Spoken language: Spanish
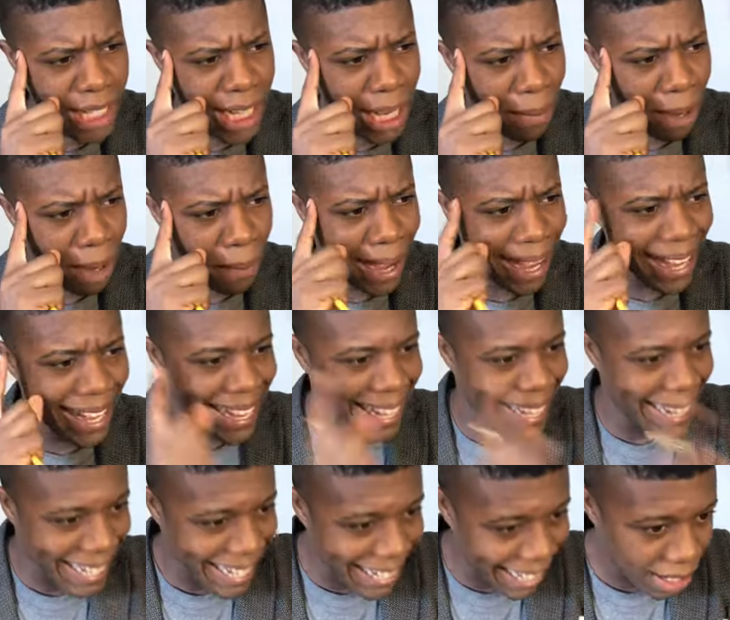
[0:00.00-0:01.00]
se llamaba
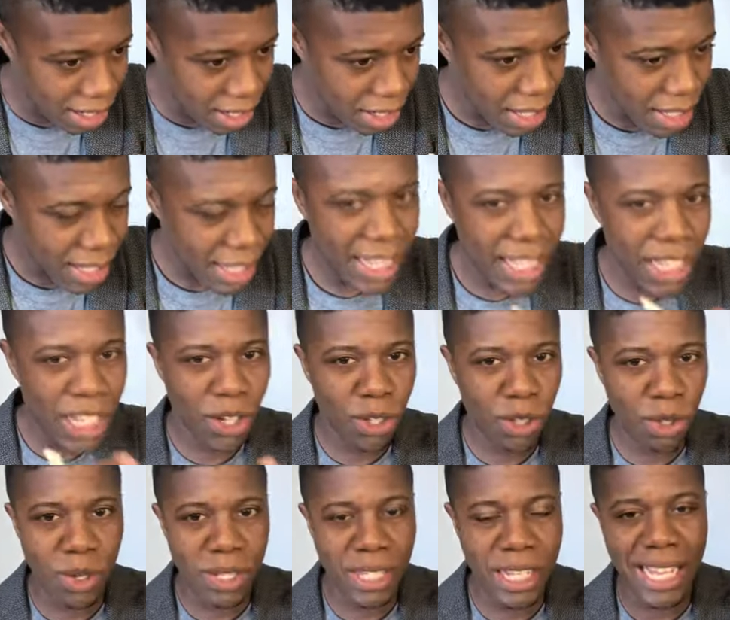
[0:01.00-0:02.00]
Er y
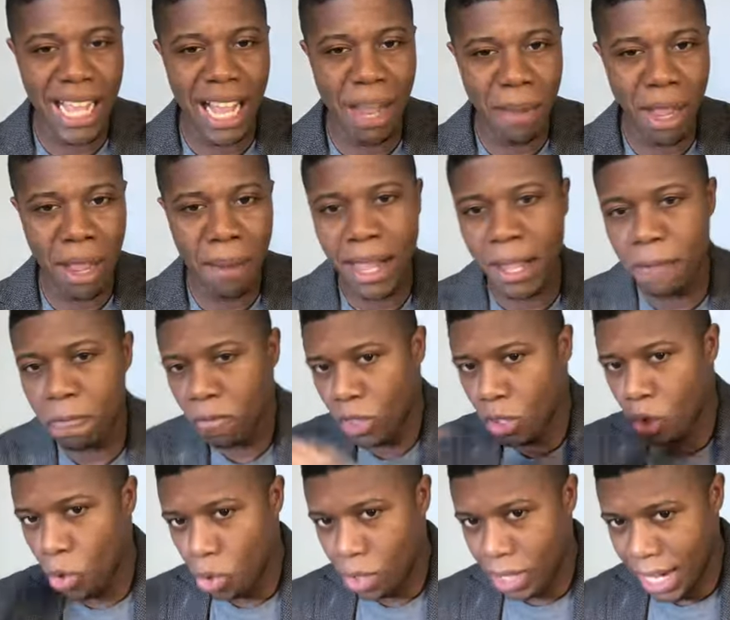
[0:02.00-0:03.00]
otro se llamaba
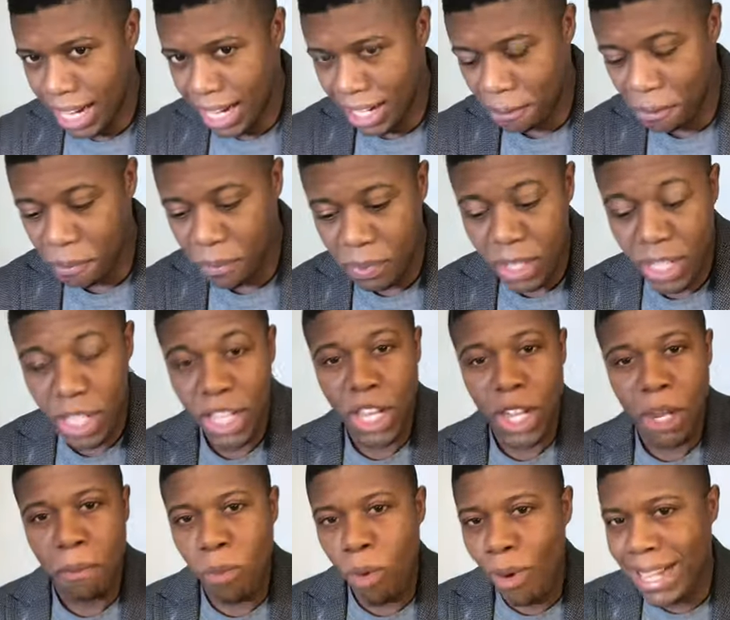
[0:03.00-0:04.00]
Onán.
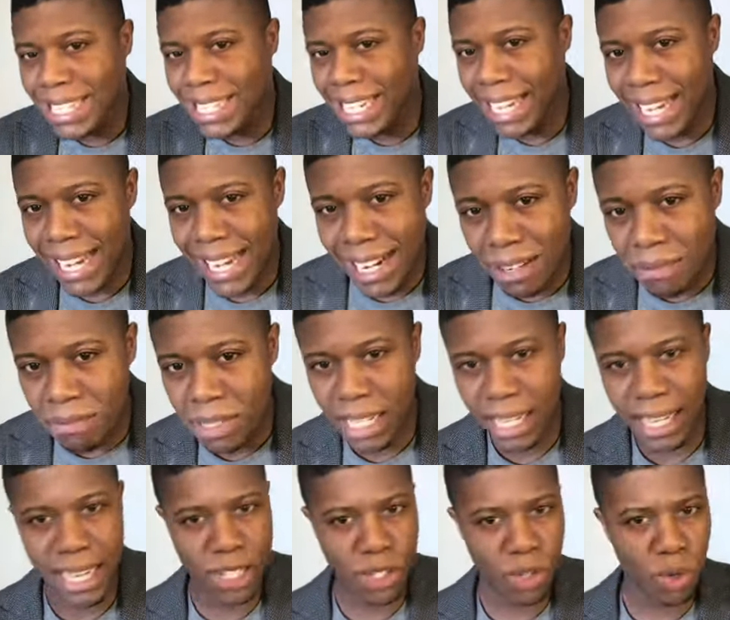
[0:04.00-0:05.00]
Pues Er
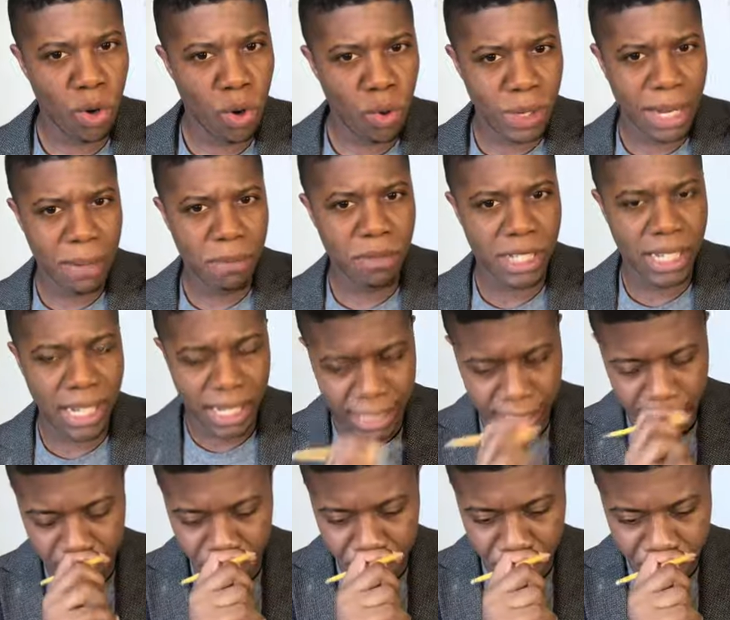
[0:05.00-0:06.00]
se casó con una
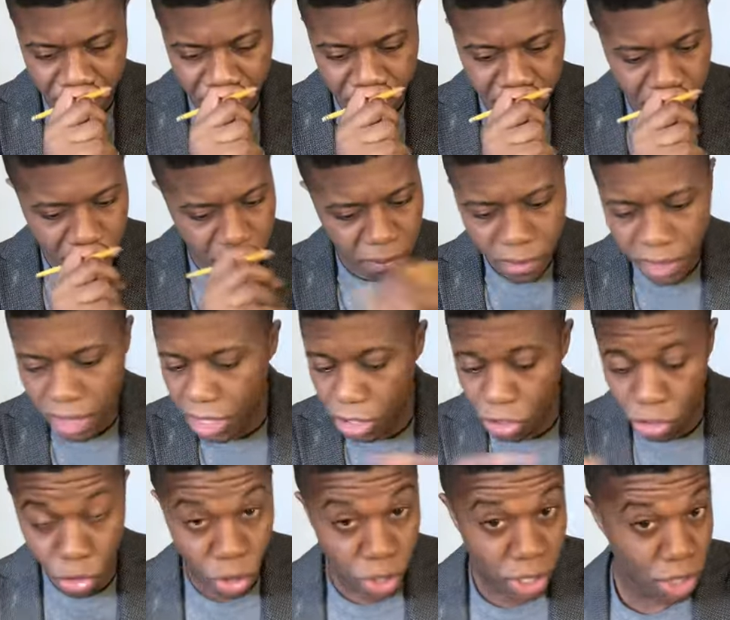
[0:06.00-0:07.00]
muchacha.
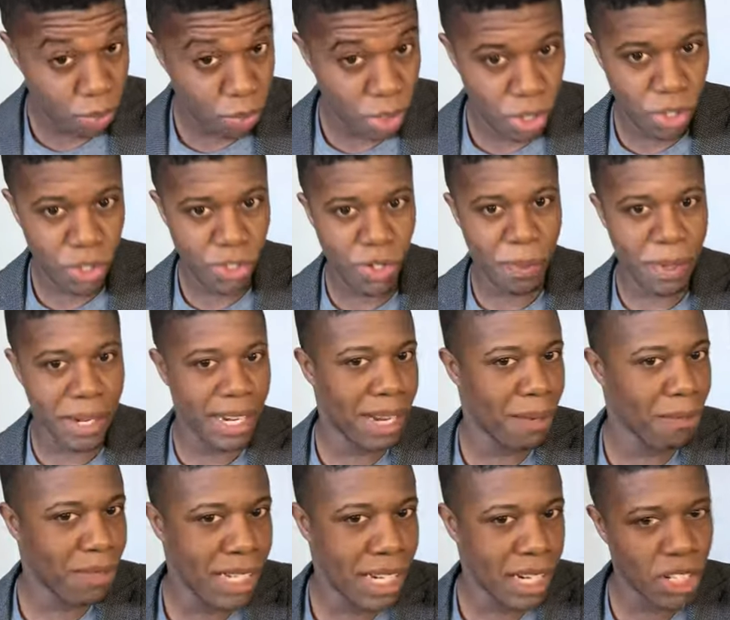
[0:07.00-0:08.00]
No recuerdo el nombre de
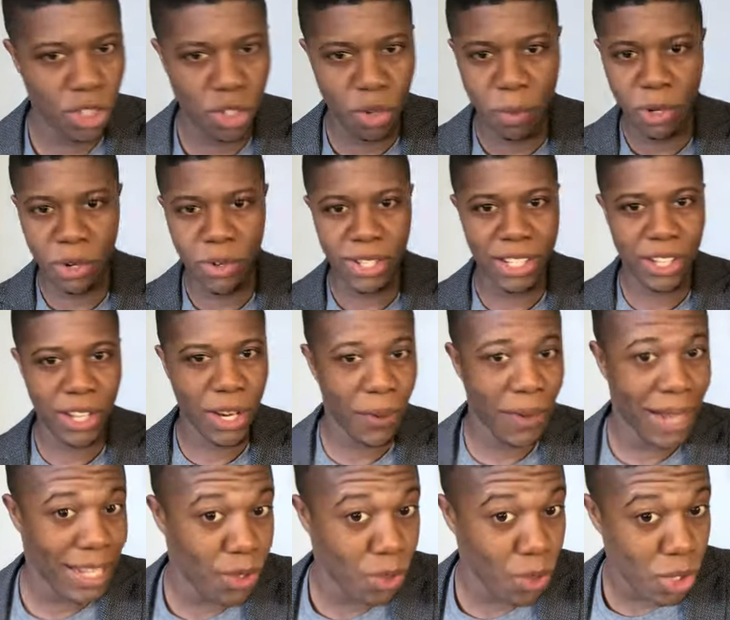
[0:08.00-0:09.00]
la muchacha, eso me lo
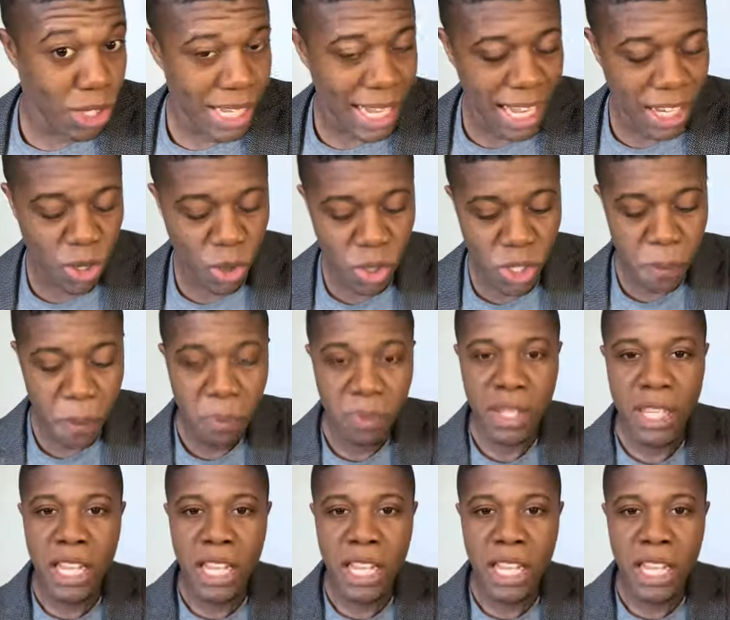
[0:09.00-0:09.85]
dieron hace unos años.